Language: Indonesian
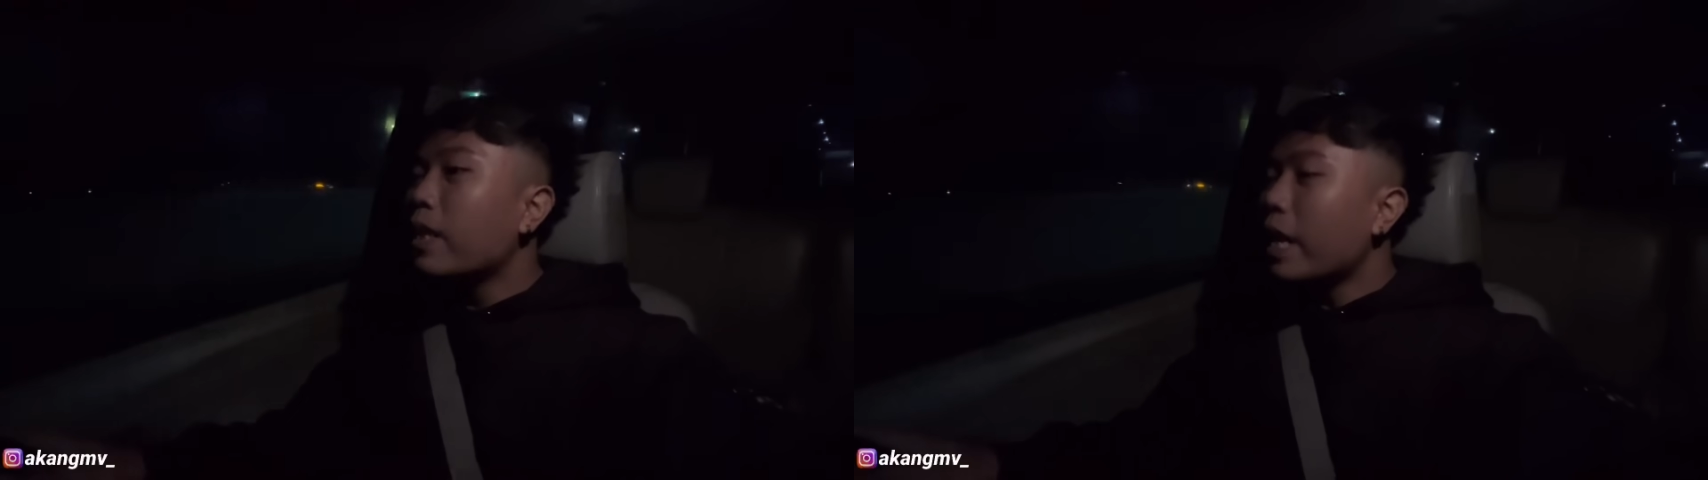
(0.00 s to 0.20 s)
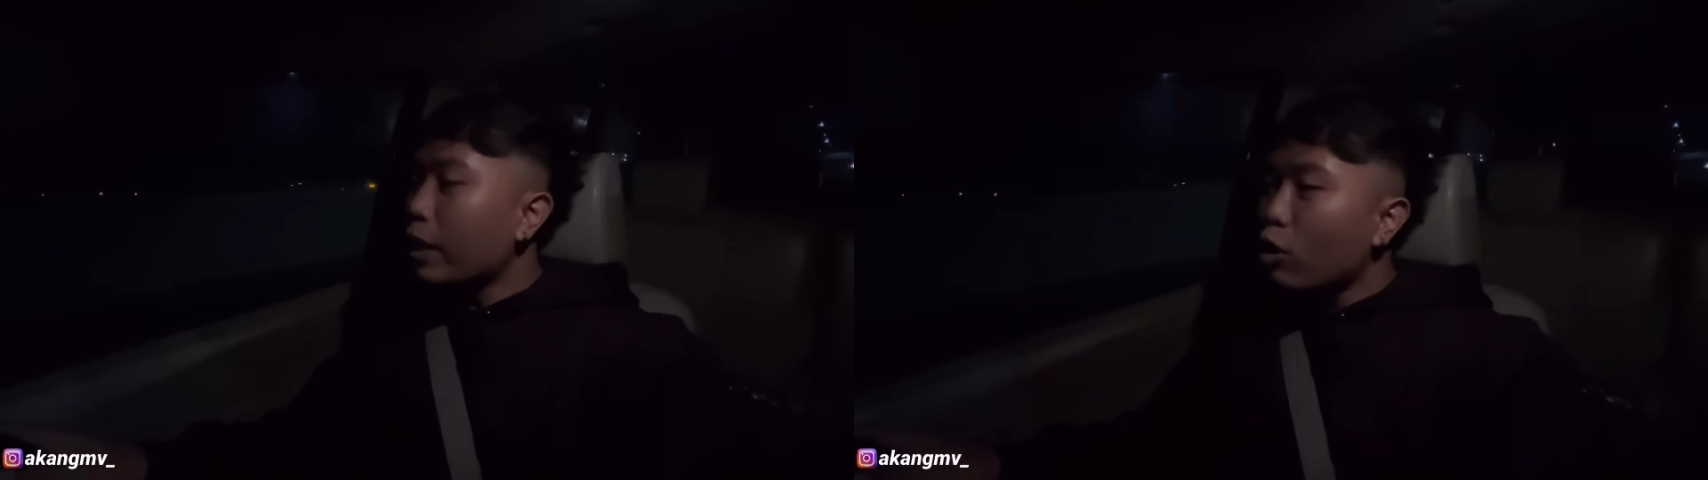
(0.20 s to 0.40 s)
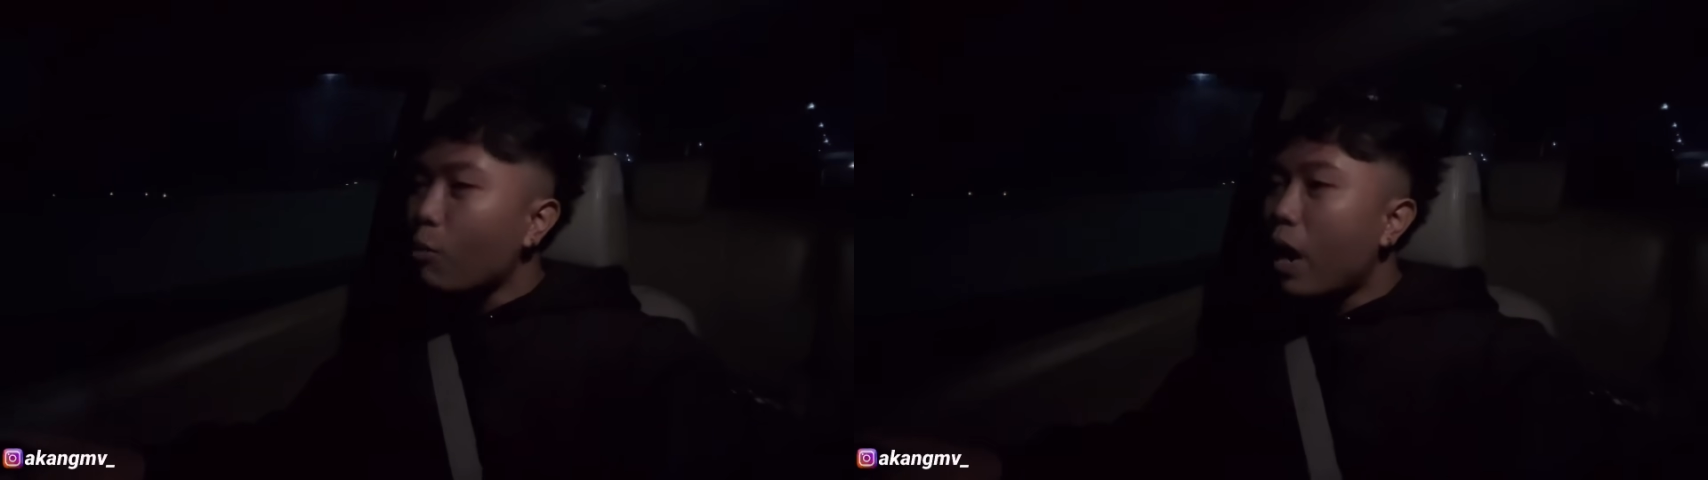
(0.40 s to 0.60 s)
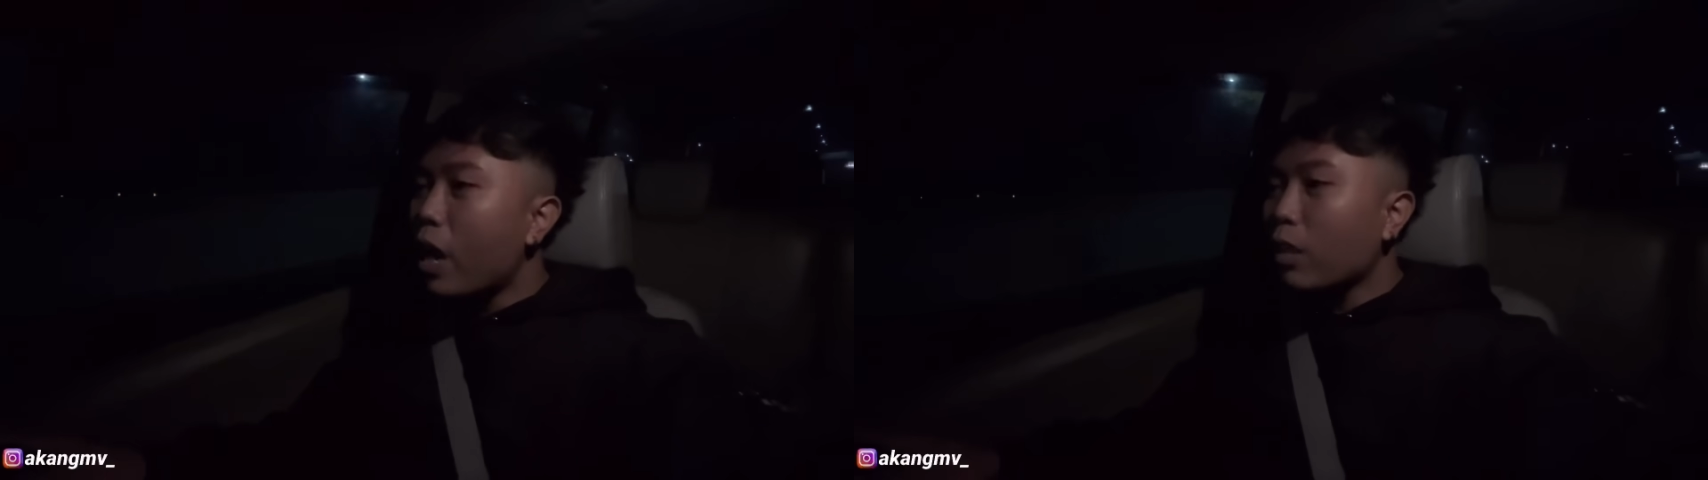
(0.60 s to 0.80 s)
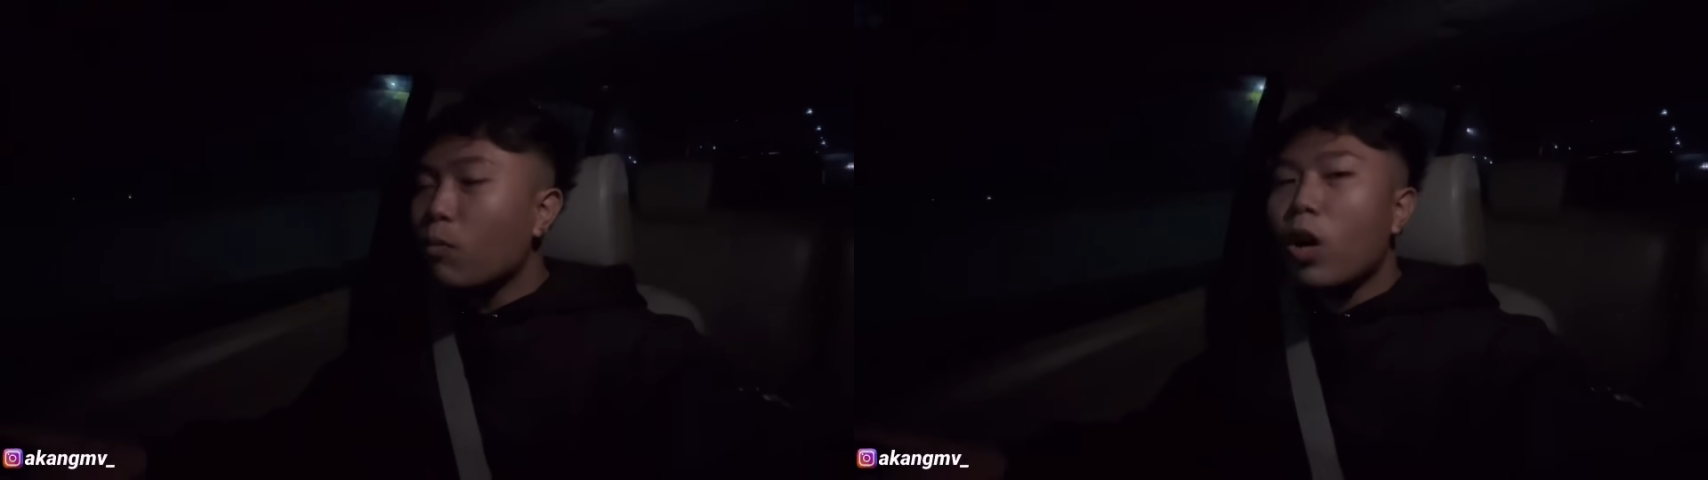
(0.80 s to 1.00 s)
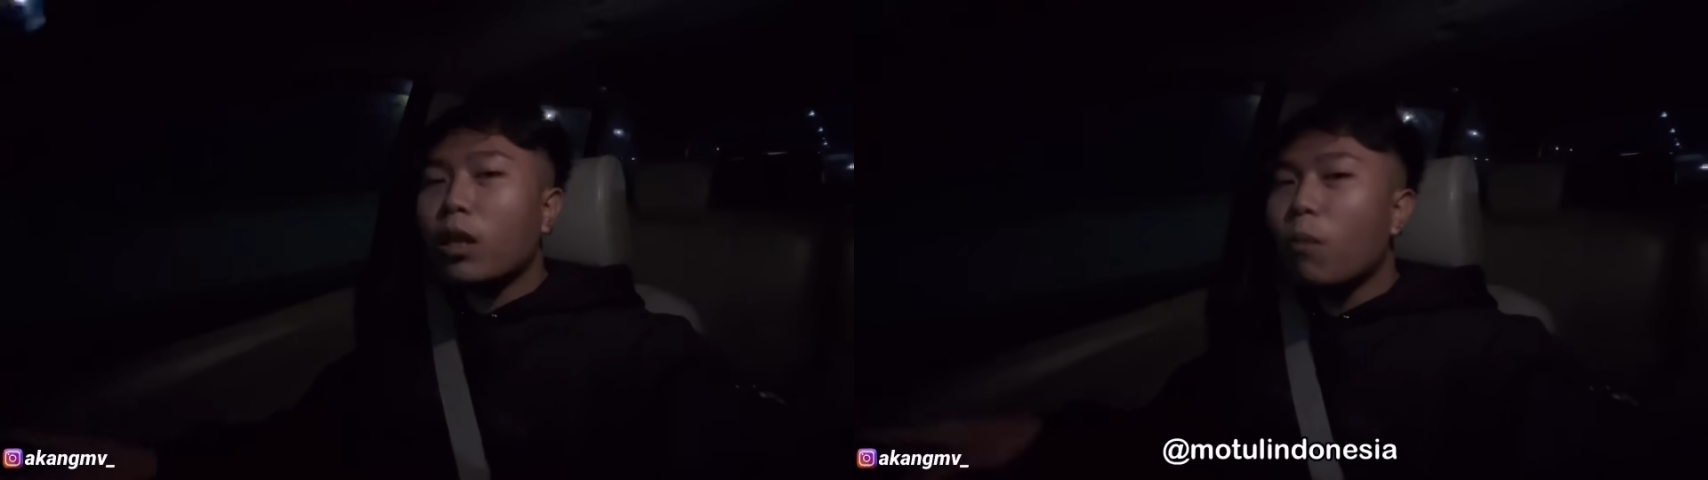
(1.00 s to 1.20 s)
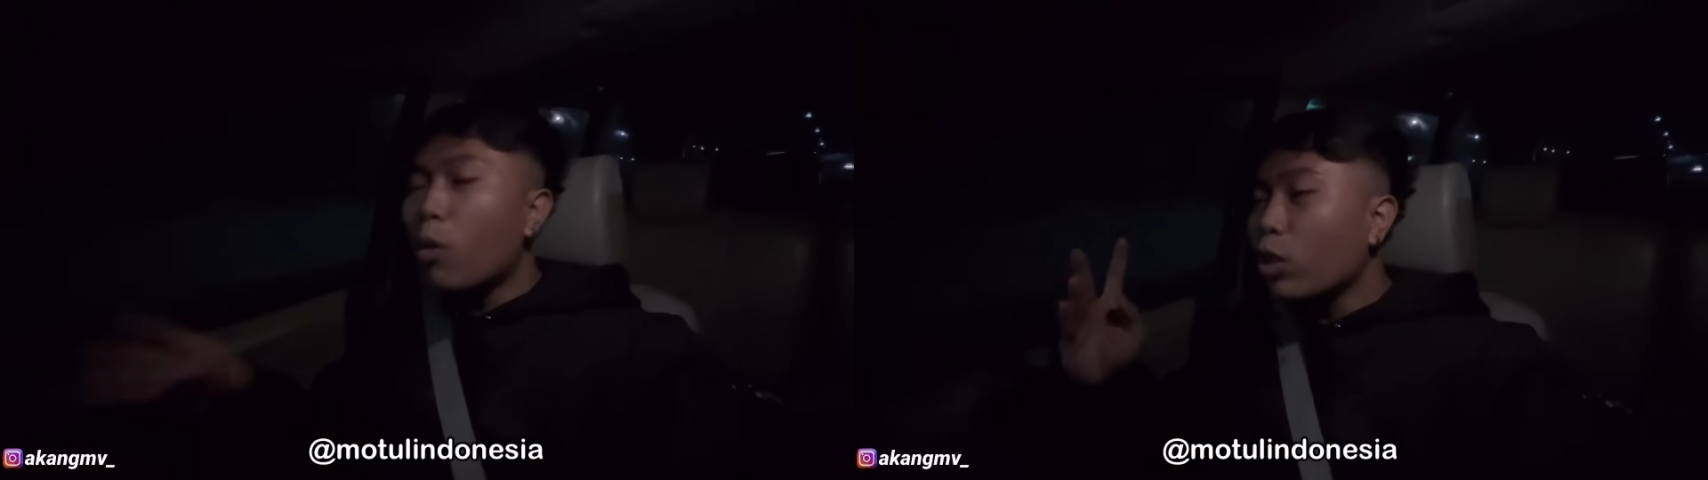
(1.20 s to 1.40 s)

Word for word: thank you banget buat